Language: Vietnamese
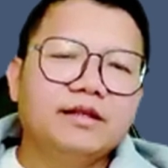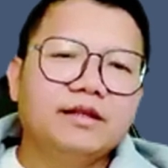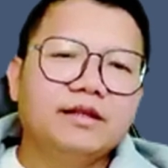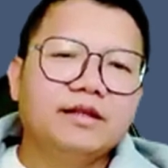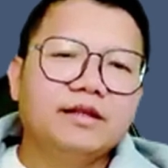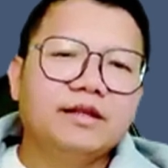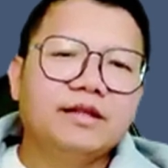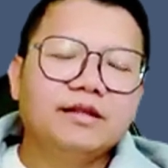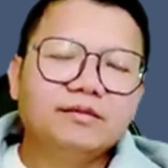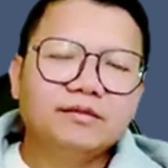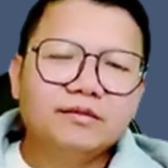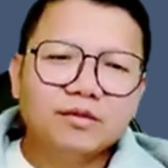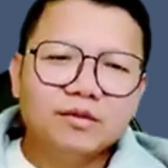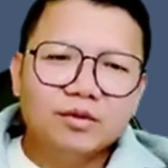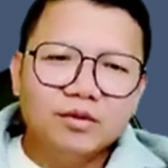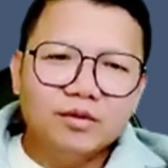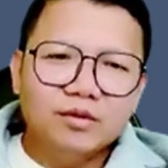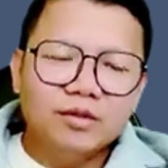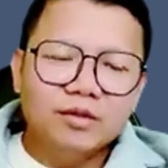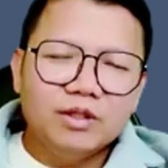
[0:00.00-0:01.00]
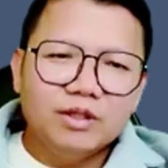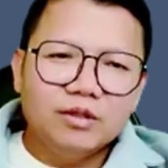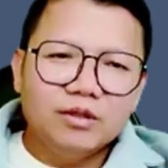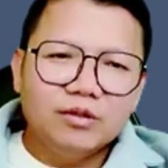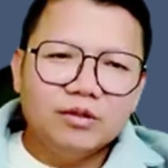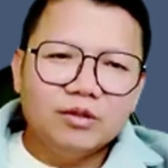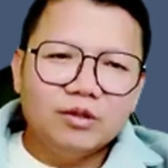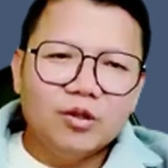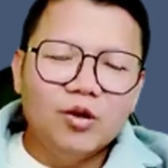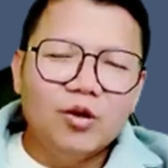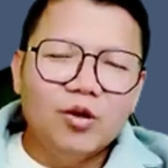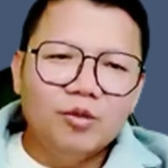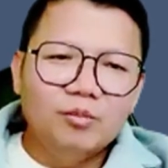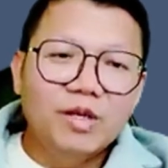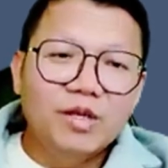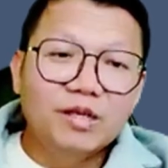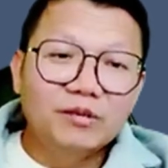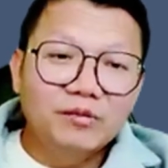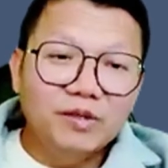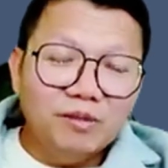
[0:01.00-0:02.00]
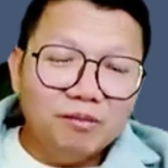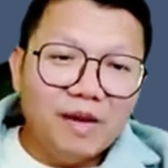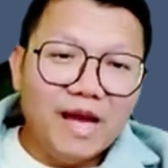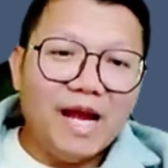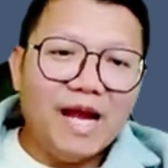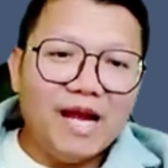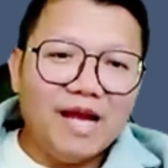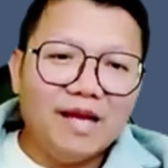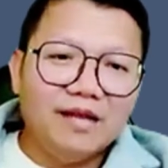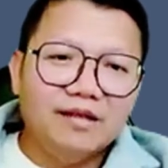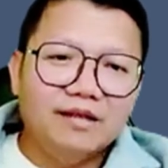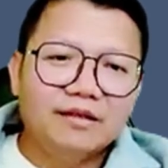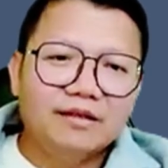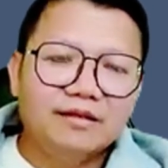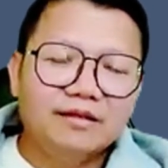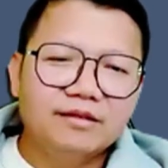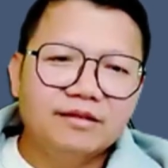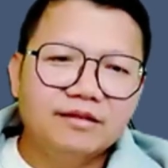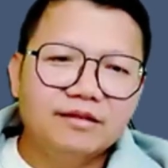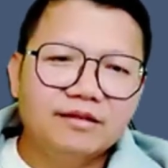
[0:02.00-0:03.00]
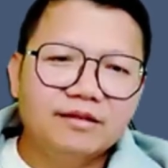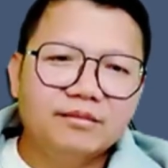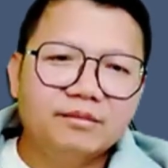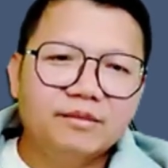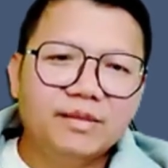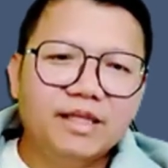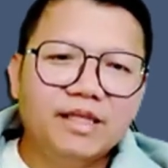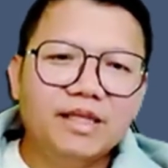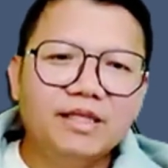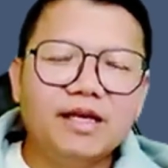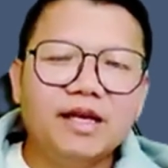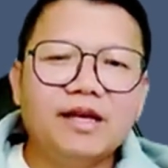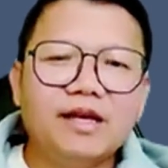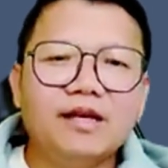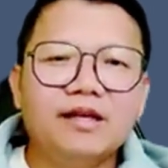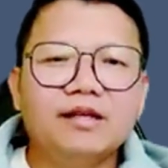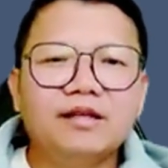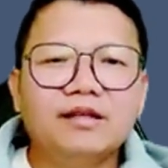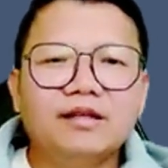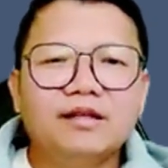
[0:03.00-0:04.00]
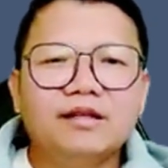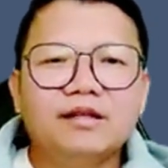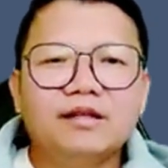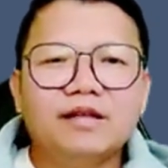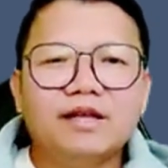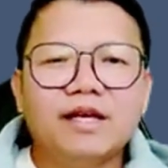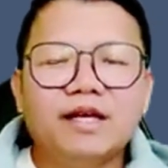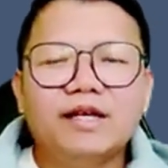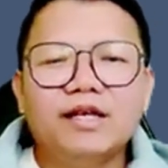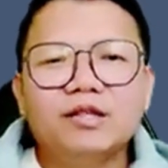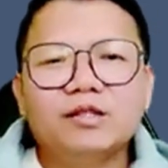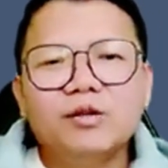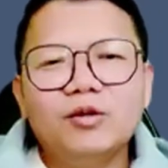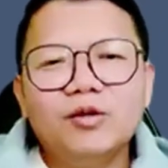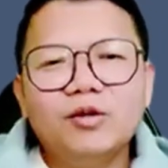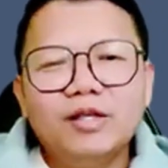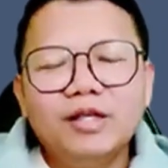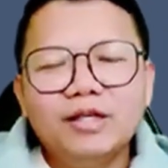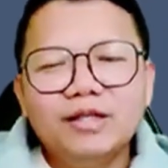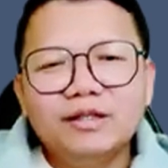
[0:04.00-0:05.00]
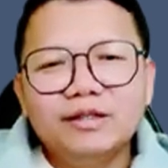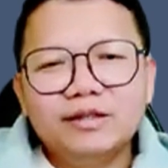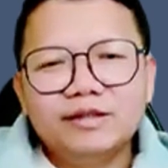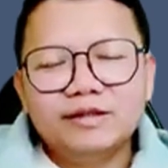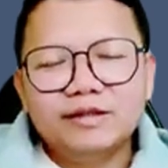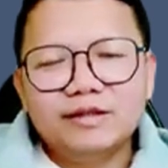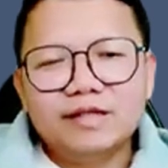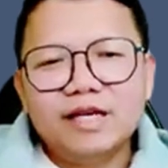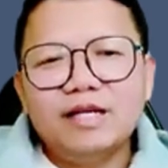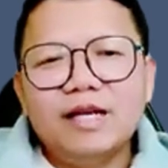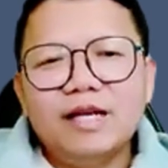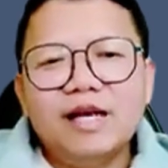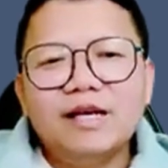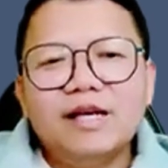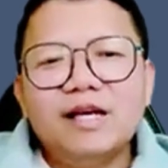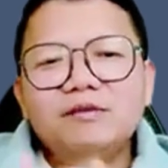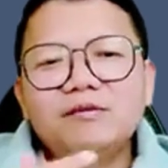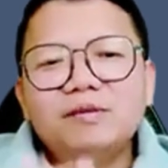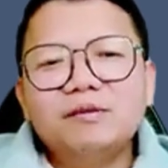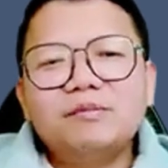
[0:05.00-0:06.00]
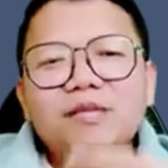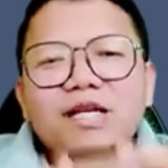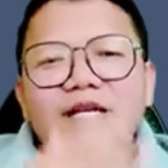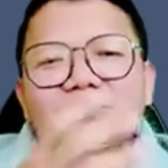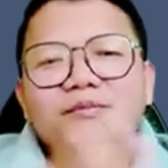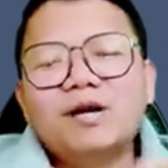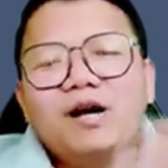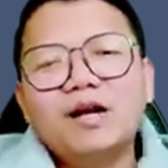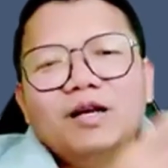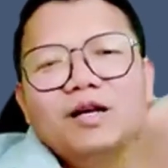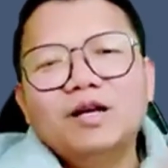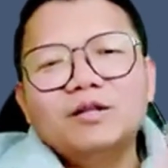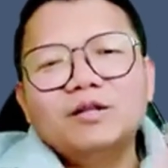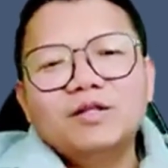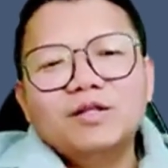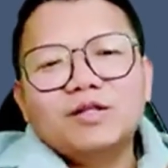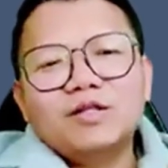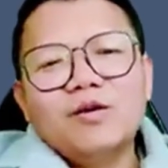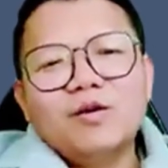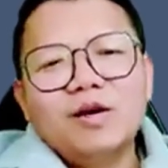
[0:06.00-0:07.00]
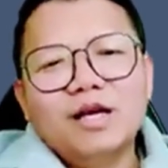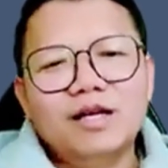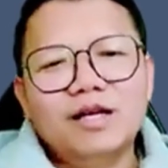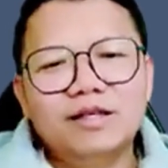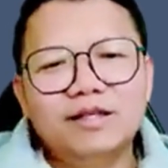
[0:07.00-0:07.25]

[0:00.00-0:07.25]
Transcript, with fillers: nâng thô miền vị bả miền đây tha cana thô nâng cả làng hết với phần lật phò ở dưới sọc à